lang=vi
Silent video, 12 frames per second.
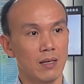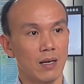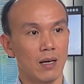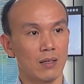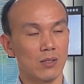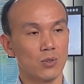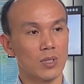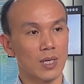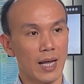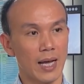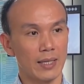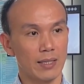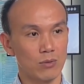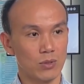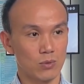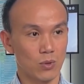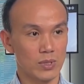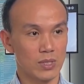À, cường độ cực đại theo
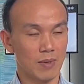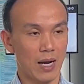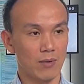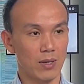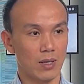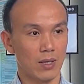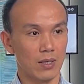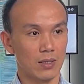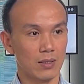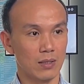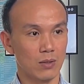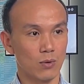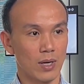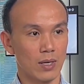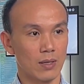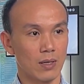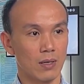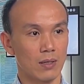chúng tôi dự báo là ở khoảng,
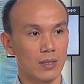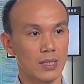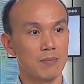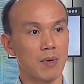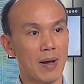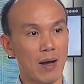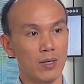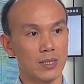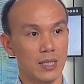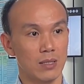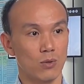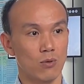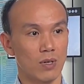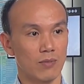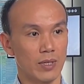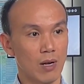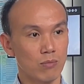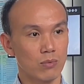uh, khi mà bão ở trên khu vực
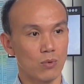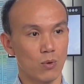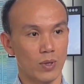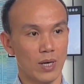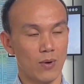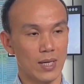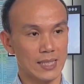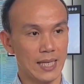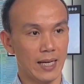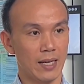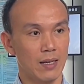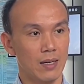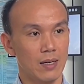phía đông của quần đảo Hoàng Sa